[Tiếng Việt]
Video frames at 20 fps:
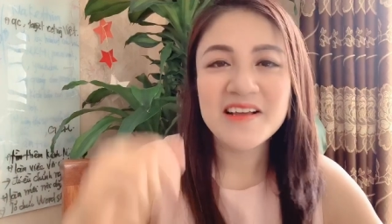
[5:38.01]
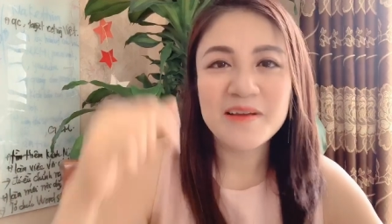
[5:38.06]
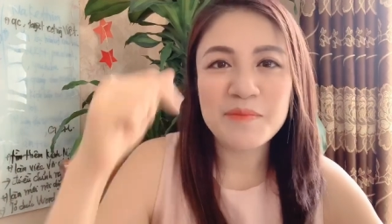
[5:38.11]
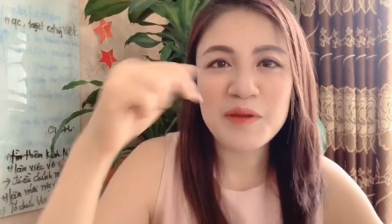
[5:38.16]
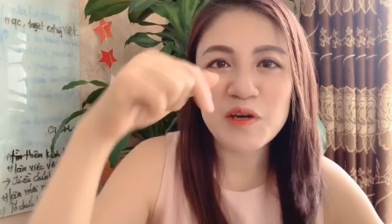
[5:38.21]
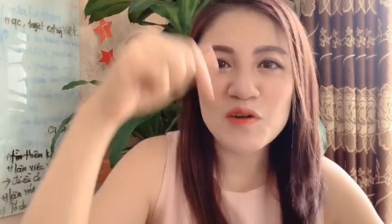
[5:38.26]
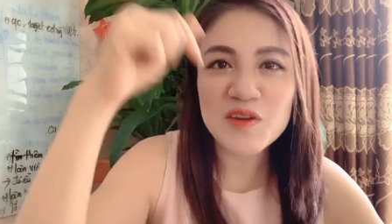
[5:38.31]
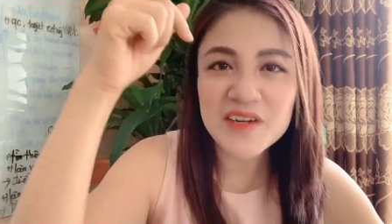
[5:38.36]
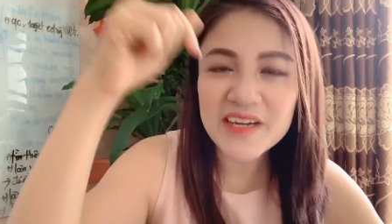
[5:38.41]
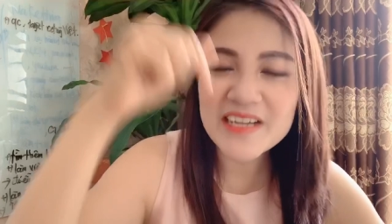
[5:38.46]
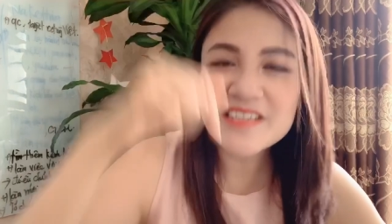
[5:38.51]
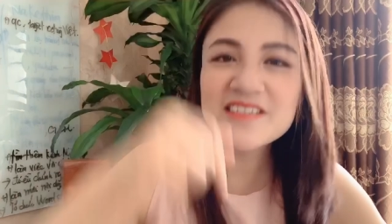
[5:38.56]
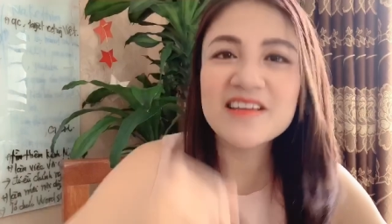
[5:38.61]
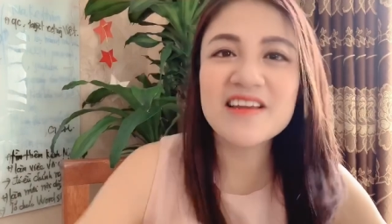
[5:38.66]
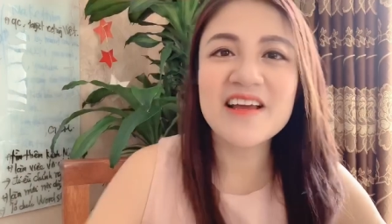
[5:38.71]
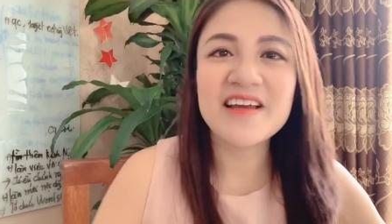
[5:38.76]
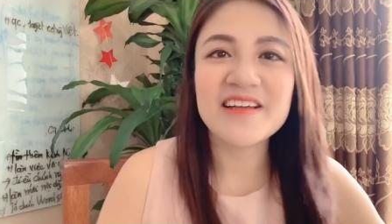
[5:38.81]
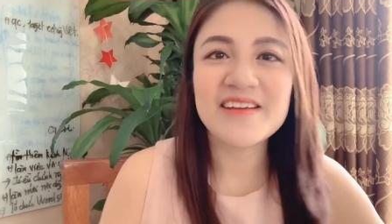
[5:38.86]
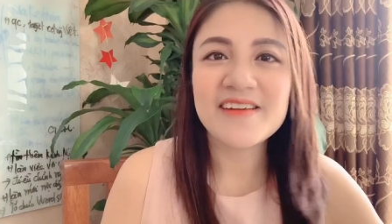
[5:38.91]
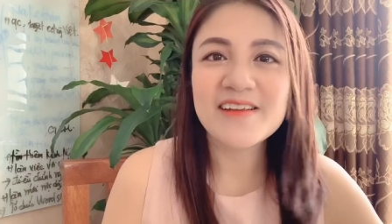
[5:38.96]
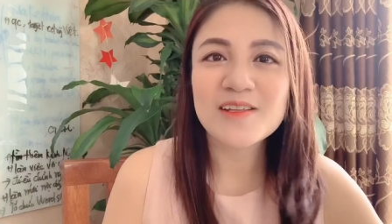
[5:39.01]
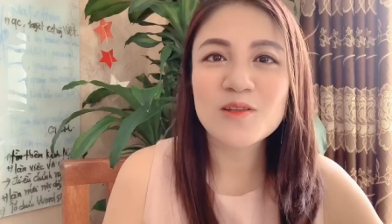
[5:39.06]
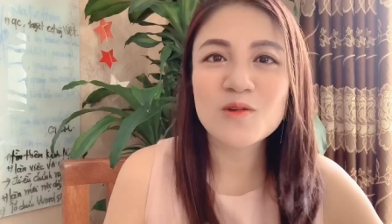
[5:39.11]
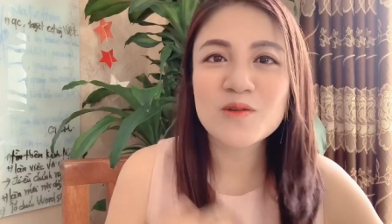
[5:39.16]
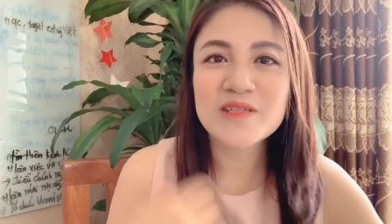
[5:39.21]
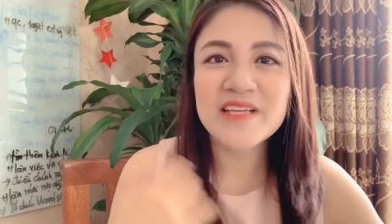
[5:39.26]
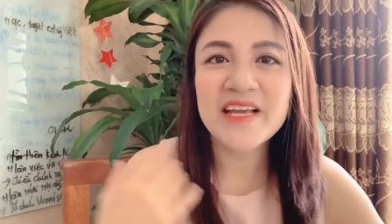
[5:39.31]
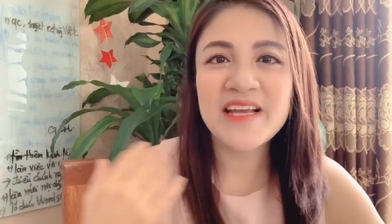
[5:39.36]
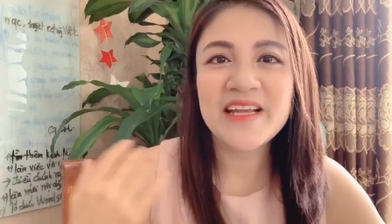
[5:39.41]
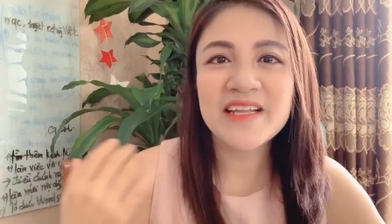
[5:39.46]
Bình luận ngay dưới này thì
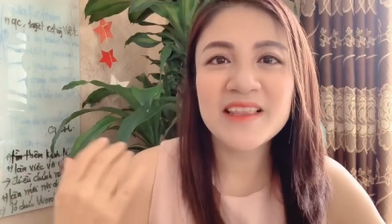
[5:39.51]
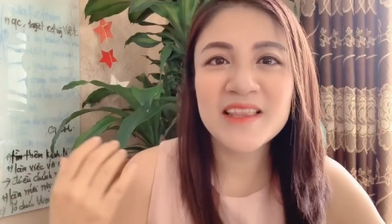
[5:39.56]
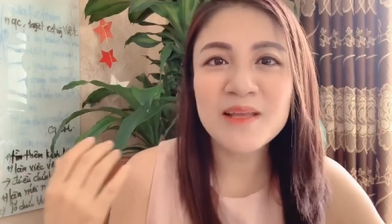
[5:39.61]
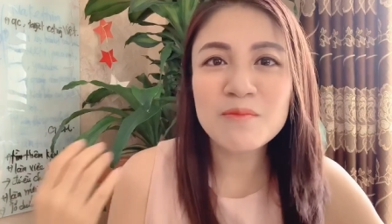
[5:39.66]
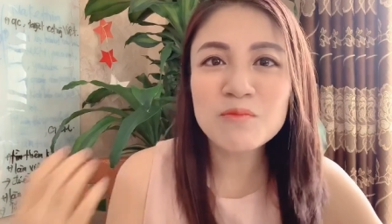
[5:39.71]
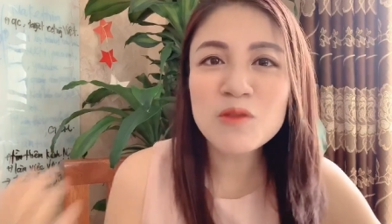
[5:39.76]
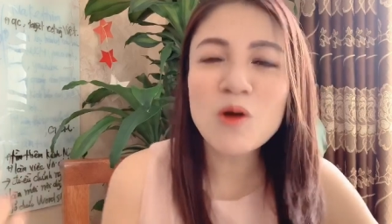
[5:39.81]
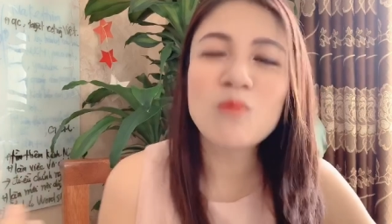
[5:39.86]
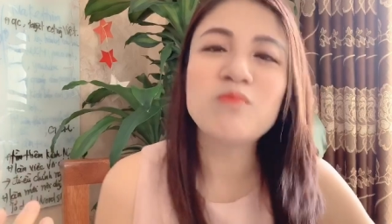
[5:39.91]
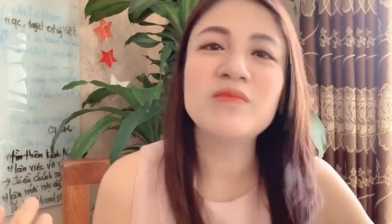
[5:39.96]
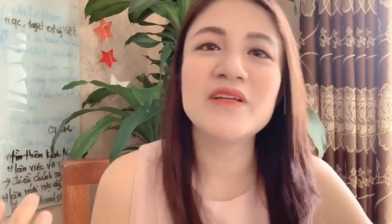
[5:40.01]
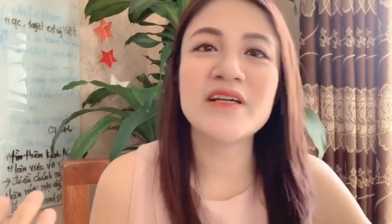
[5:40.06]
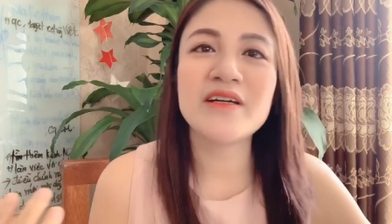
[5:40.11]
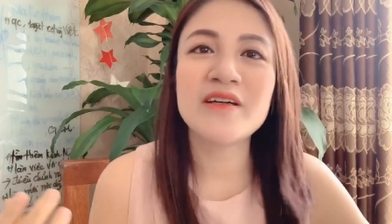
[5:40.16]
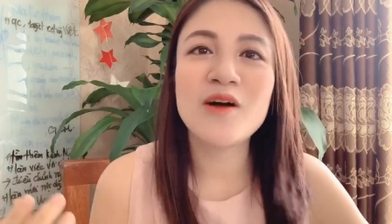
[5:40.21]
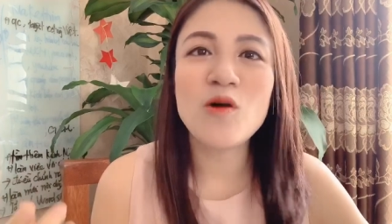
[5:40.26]
tôi sẽ tiếp tục nhá.